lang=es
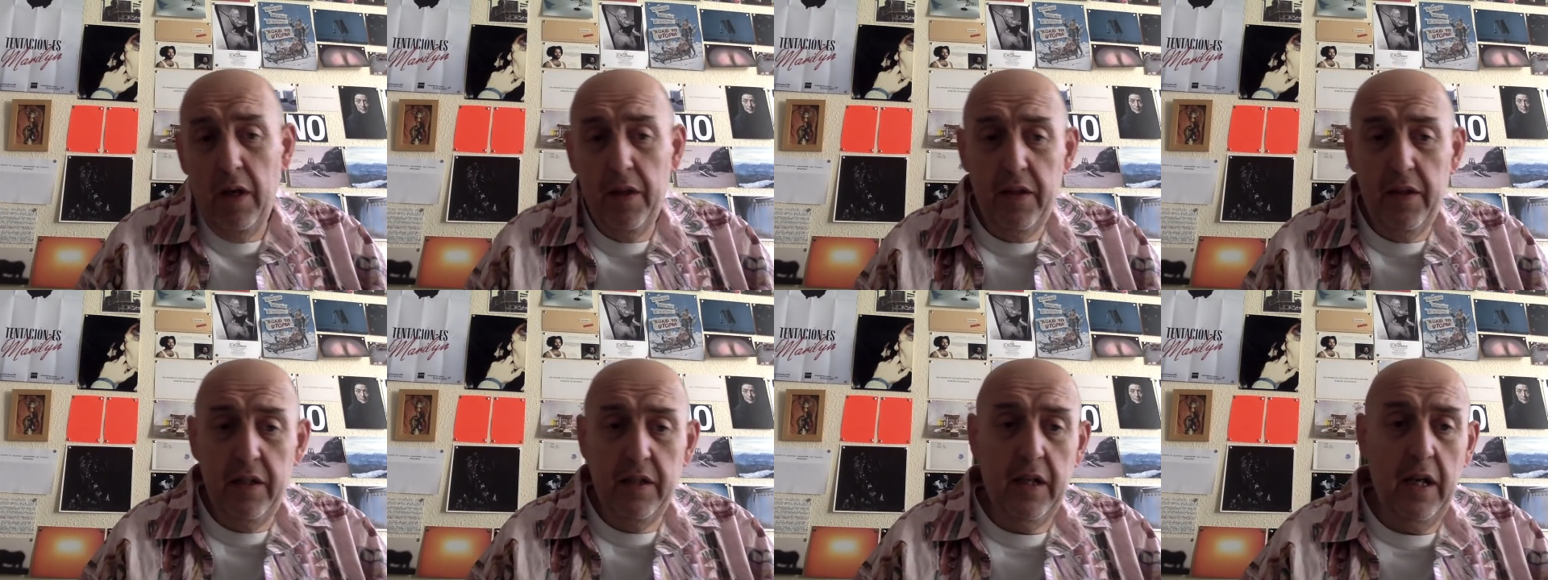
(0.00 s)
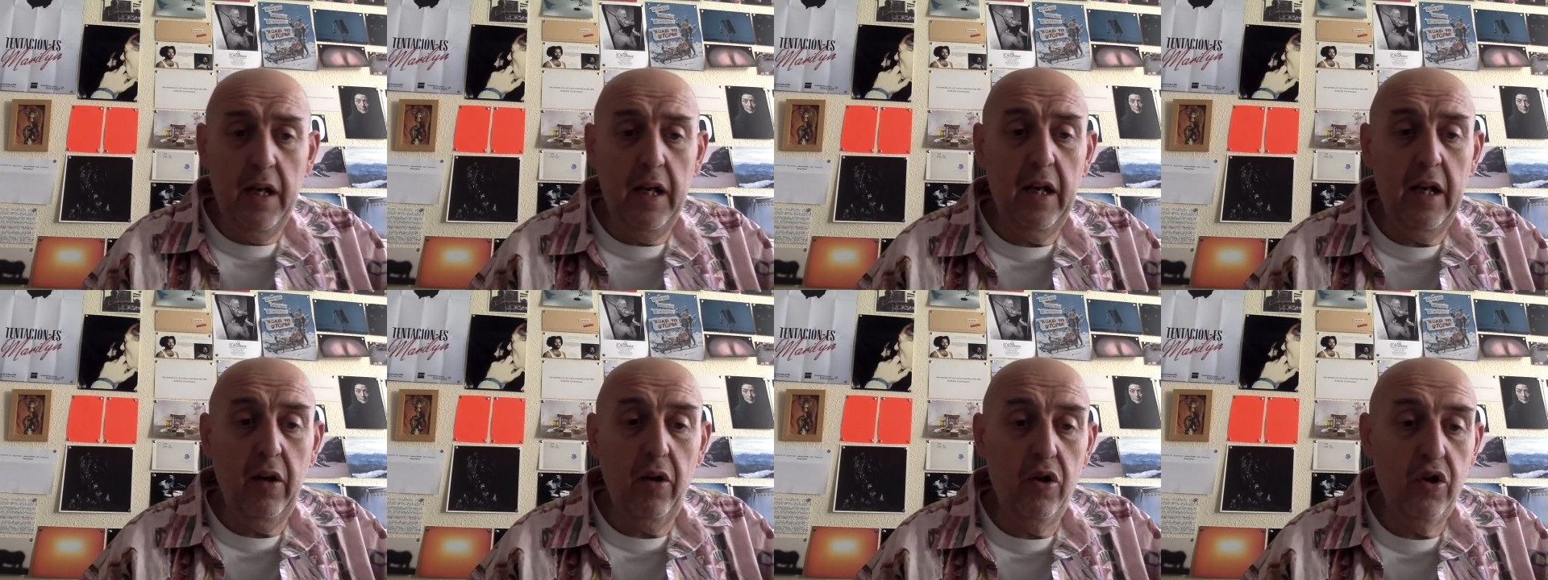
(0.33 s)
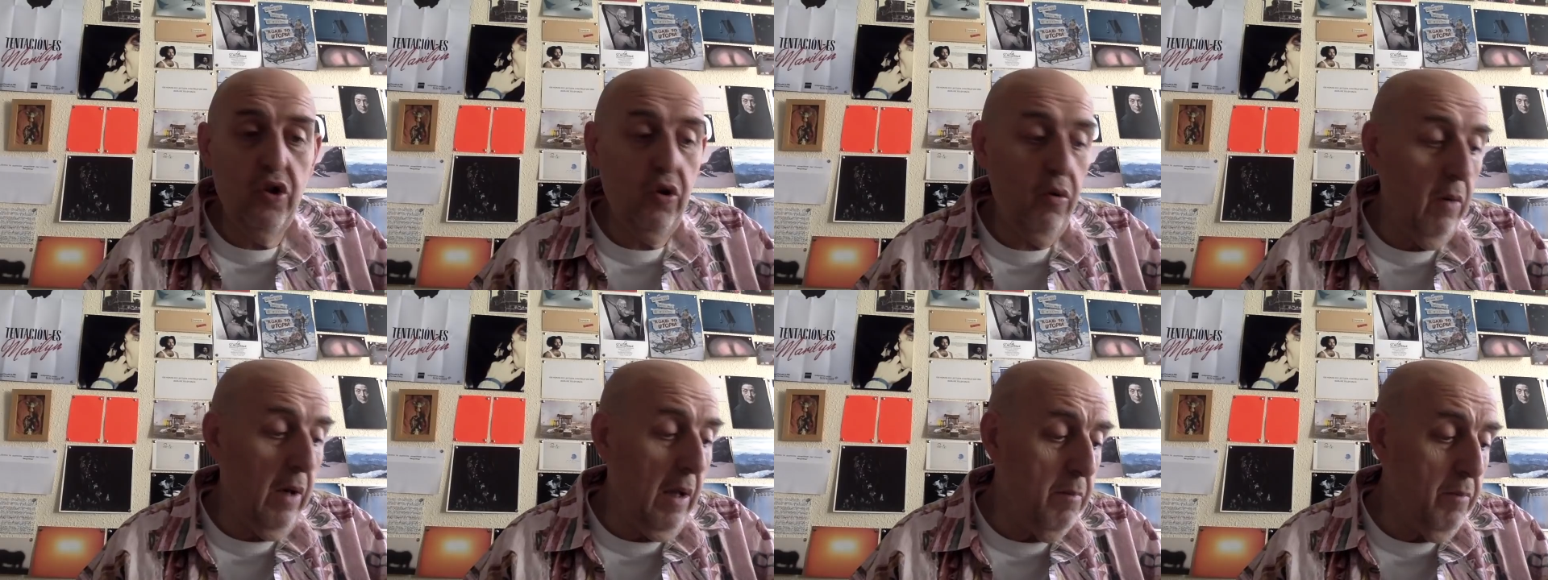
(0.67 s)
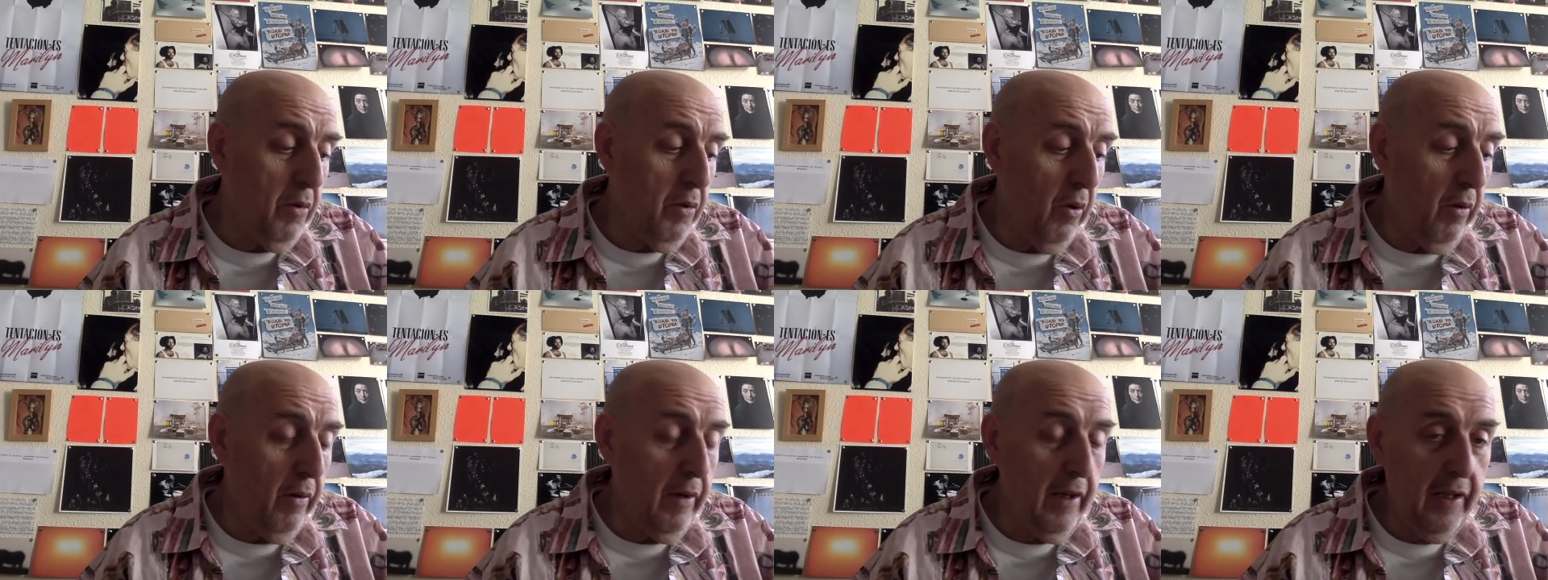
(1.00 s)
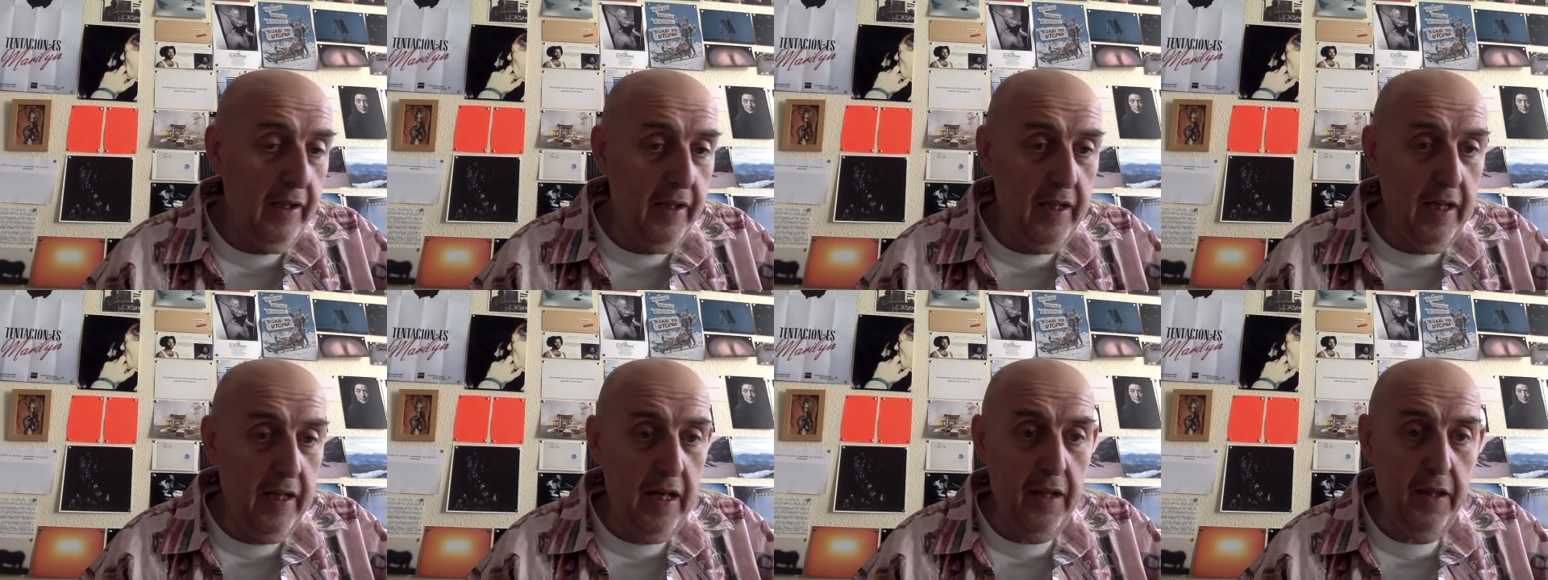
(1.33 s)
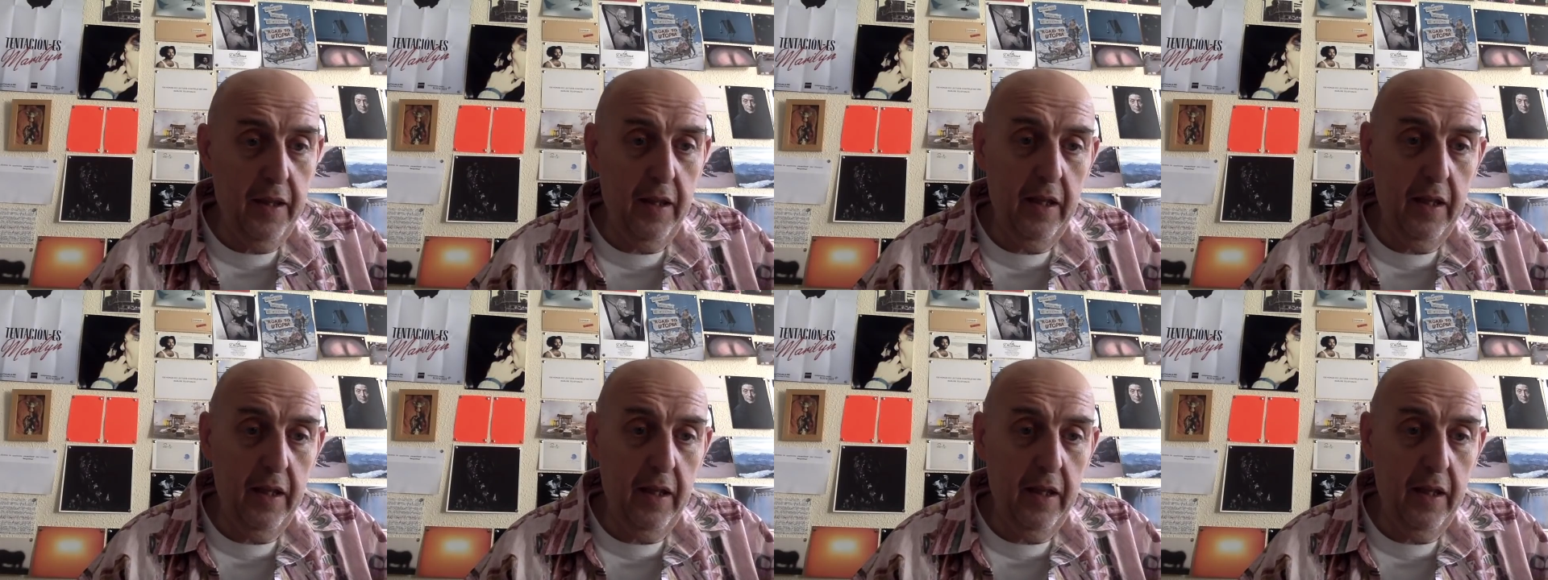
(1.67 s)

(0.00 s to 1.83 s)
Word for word: el cisne negro y sobre la improbabilidad,